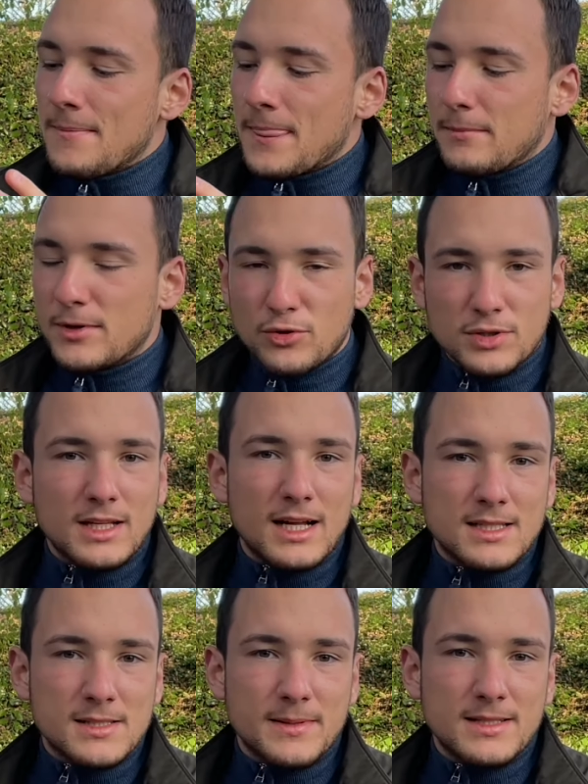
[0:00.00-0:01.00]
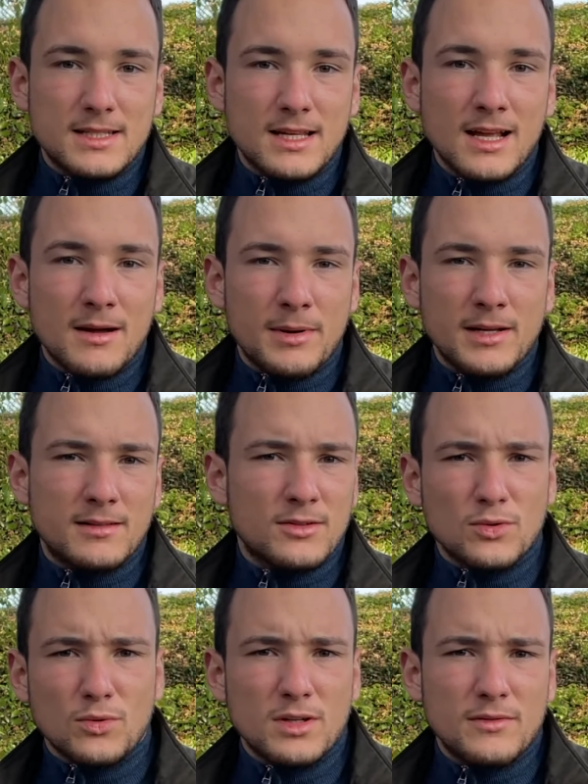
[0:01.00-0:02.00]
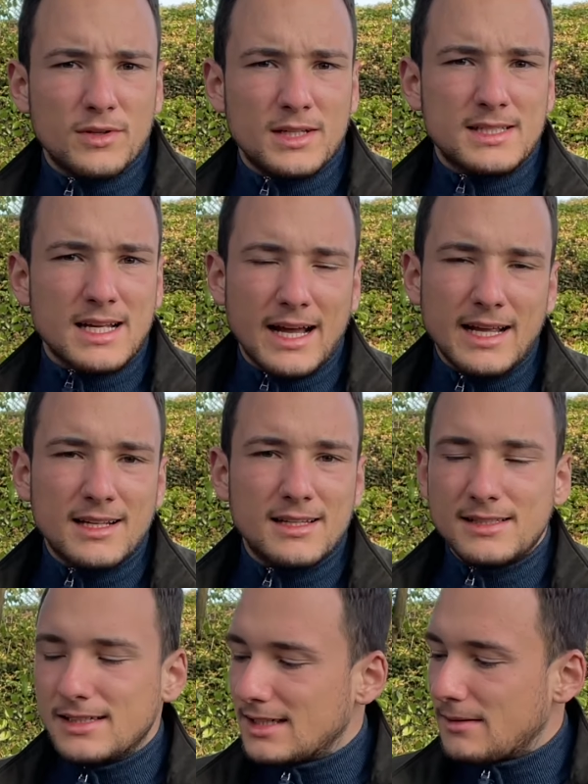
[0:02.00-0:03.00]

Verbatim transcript: Mit 128 GB, denn drunter würde ich es eigentlich nicht